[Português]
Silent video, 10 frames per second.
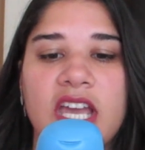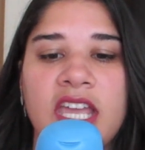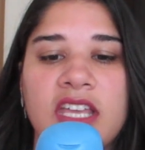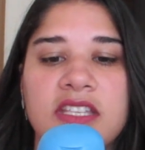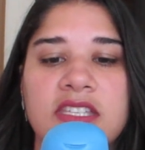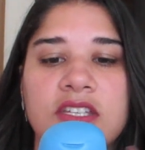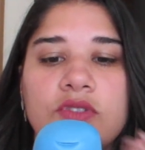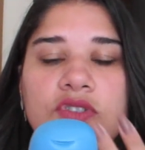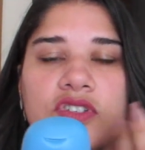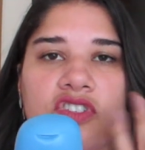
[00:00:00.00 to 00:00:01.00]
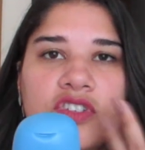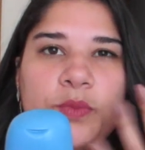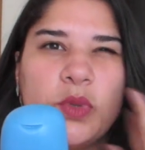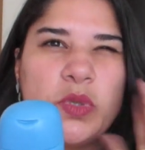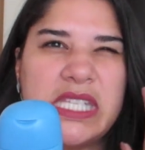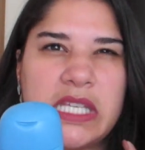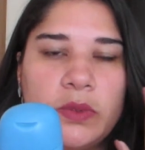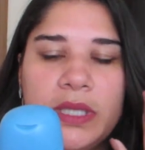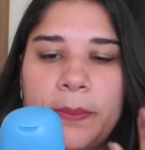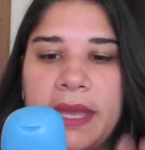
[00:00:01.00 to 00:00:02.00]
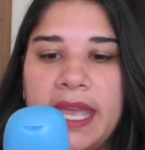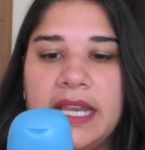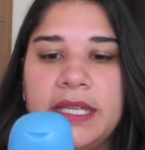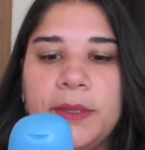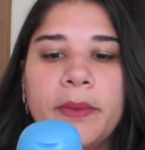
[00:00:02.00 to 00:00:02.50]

resíduos de poluição da pele,